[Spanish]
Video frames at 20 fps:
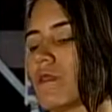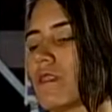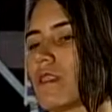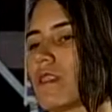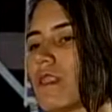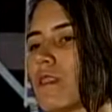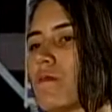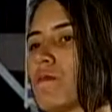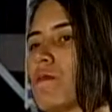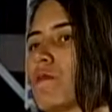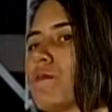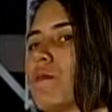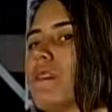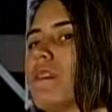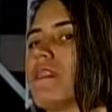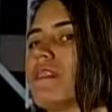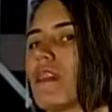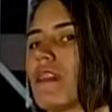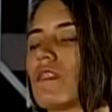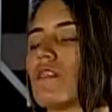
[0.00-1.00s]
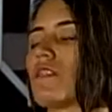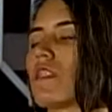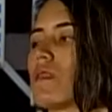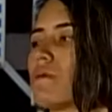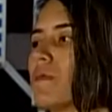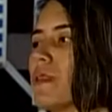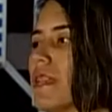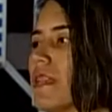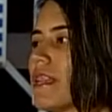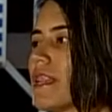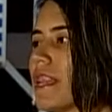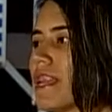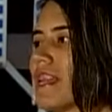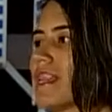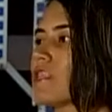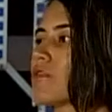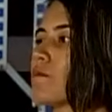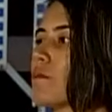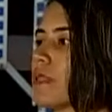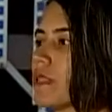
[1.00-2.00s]
estamos pensando también en que
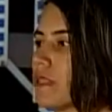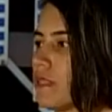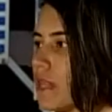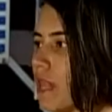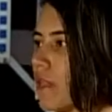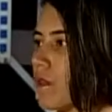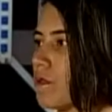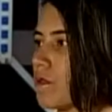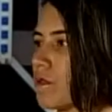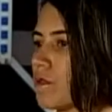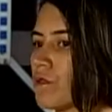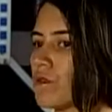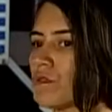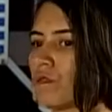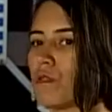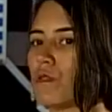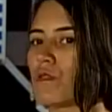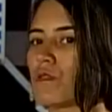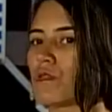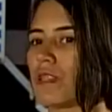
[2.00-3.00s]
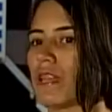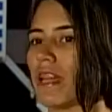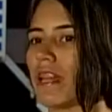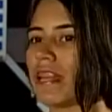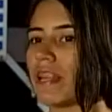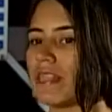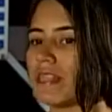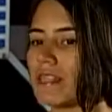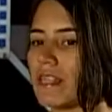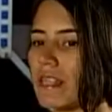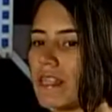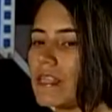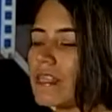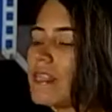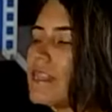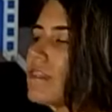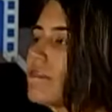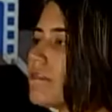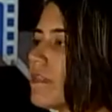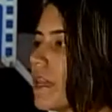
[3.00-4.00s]
el espectador no solo sea el que está
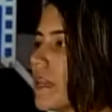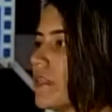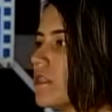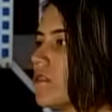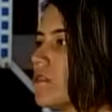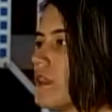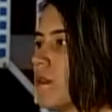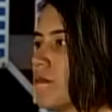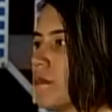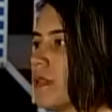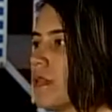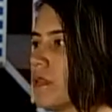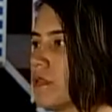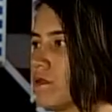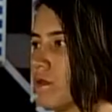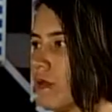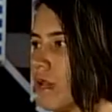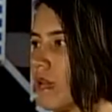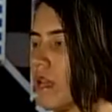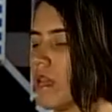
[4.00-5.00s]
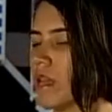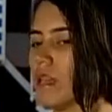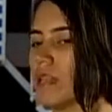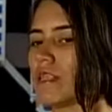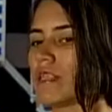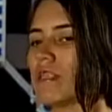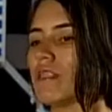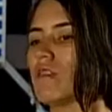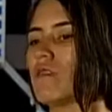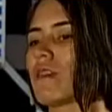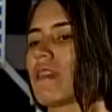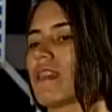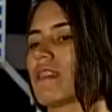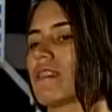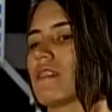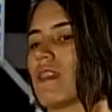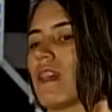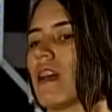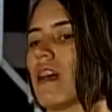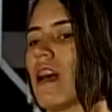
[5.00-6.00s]
viviendo la película, sino que
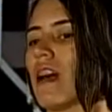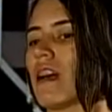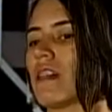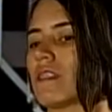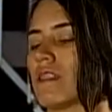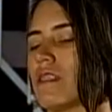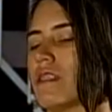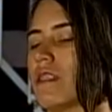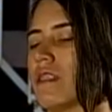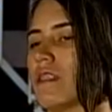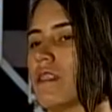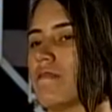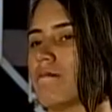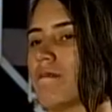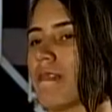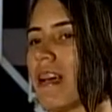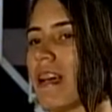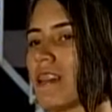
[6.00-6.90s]
está ah, eh,